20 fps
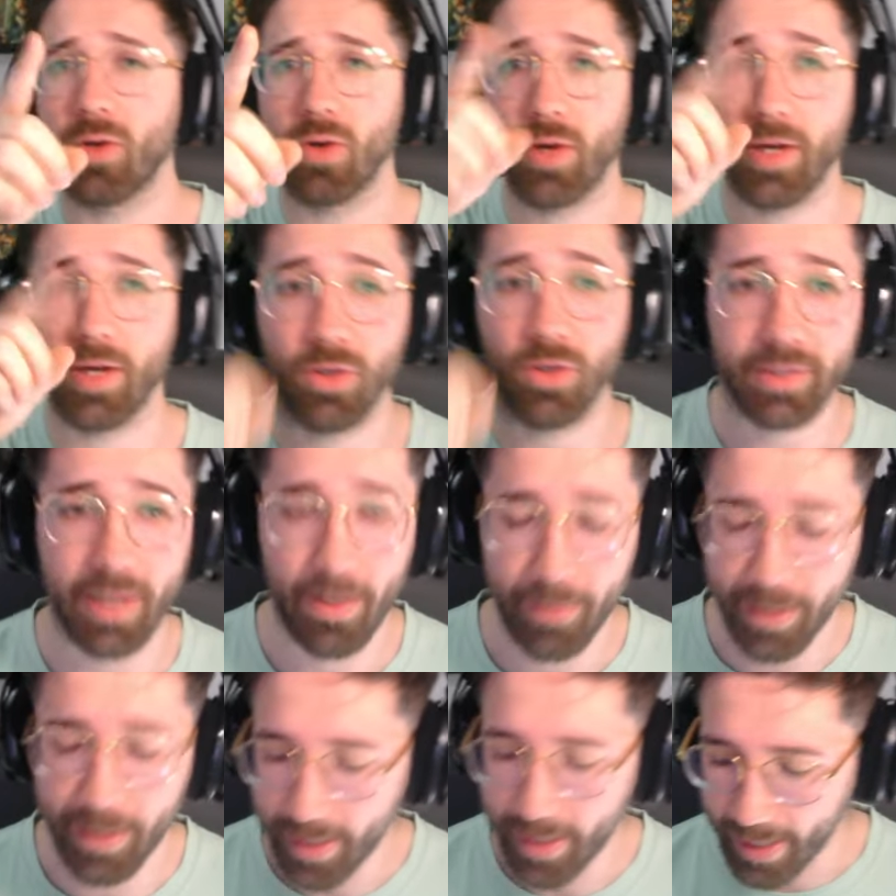Lo que no
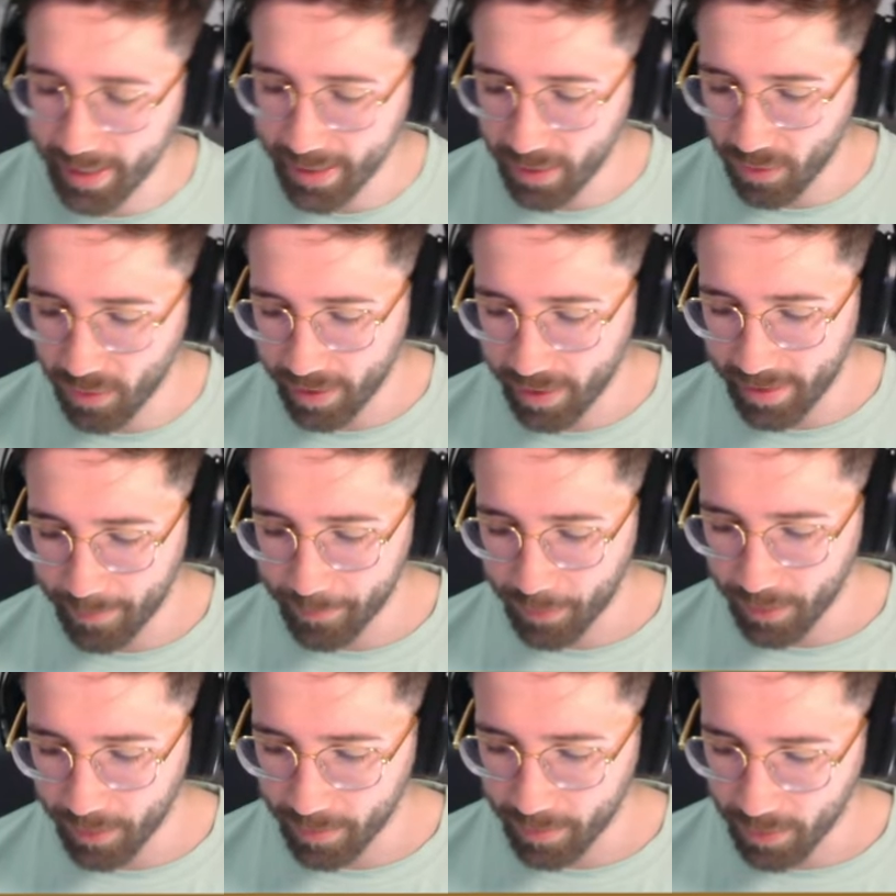saben es que nos quedan
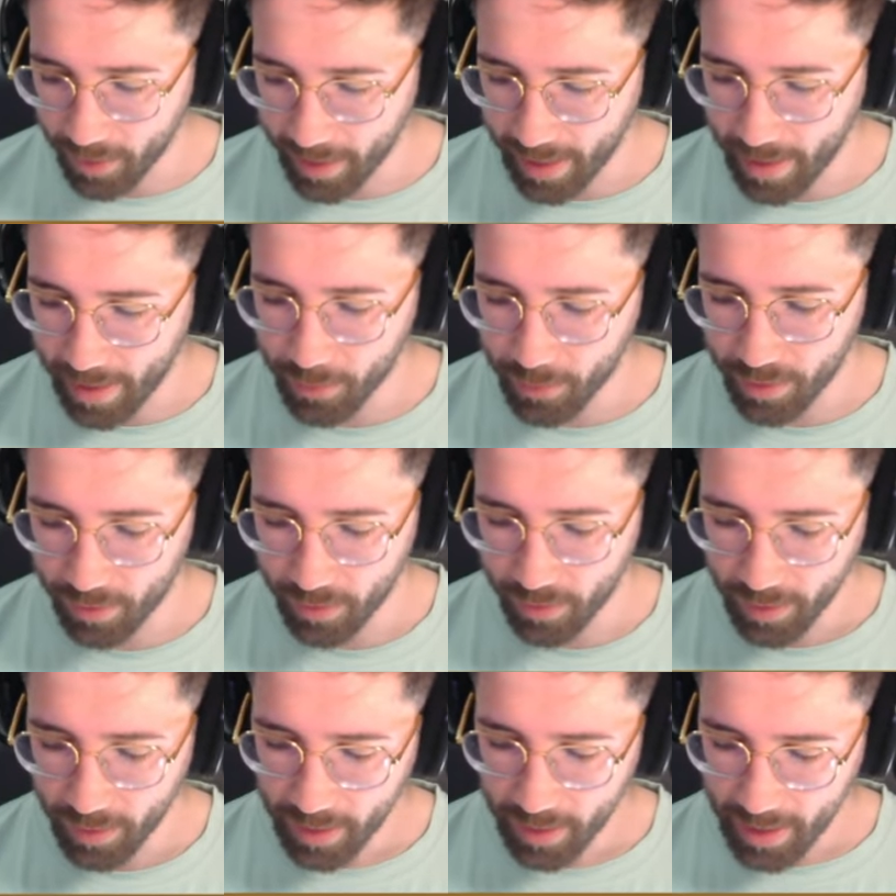por desbloquear. Bueno,
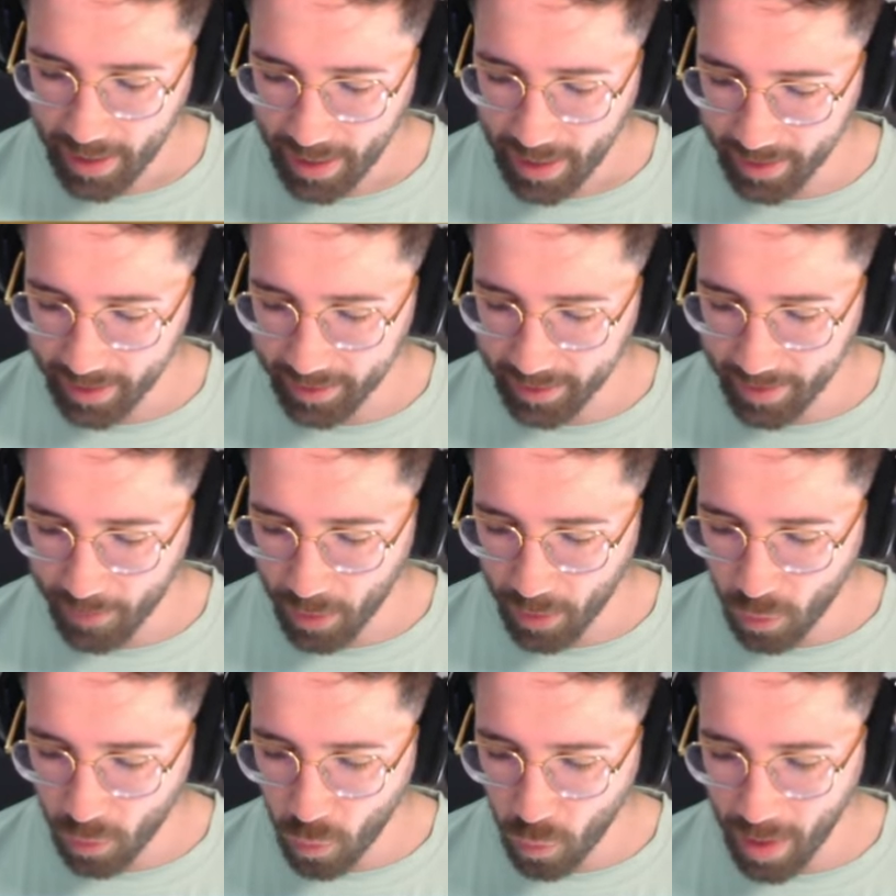aquí
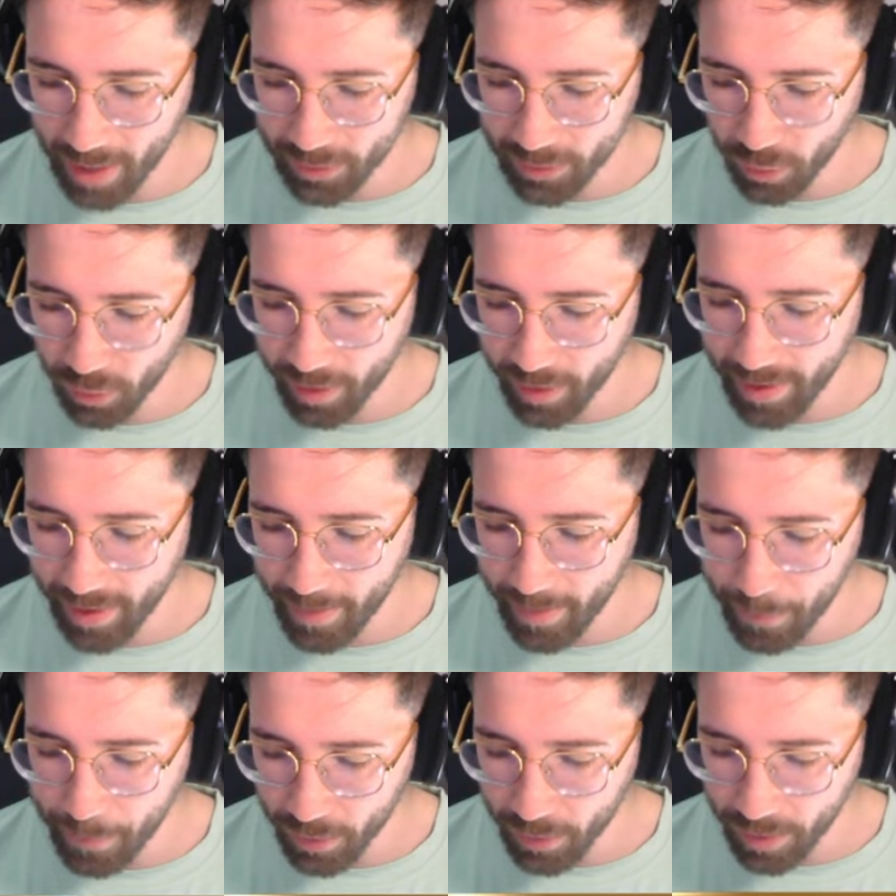tenemos cuatro unidades por